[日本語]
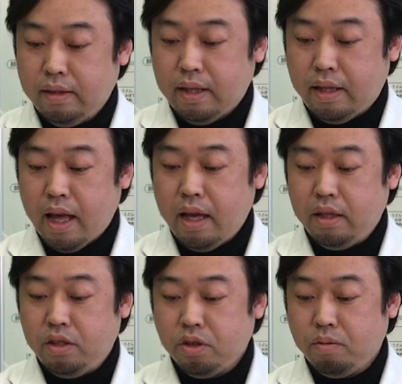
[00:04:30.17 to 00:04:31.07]
すよねで第
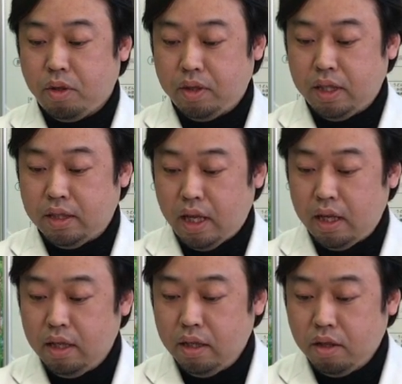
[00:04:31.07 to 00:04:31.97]
10問ですね
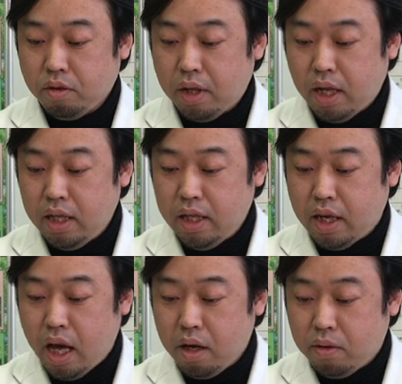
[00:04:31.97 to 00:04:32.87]
隣に
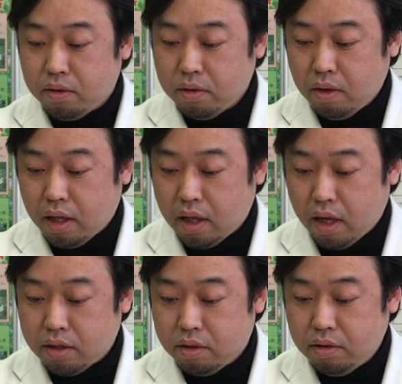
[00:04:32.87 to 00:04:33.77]
外国の方
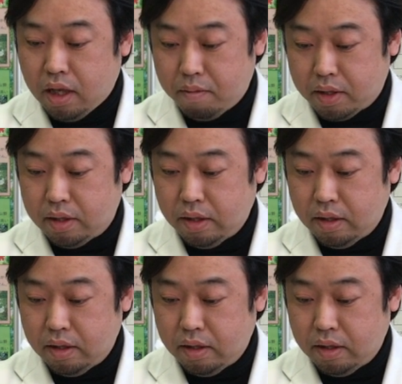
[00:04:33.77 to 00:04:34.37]
が住んでいます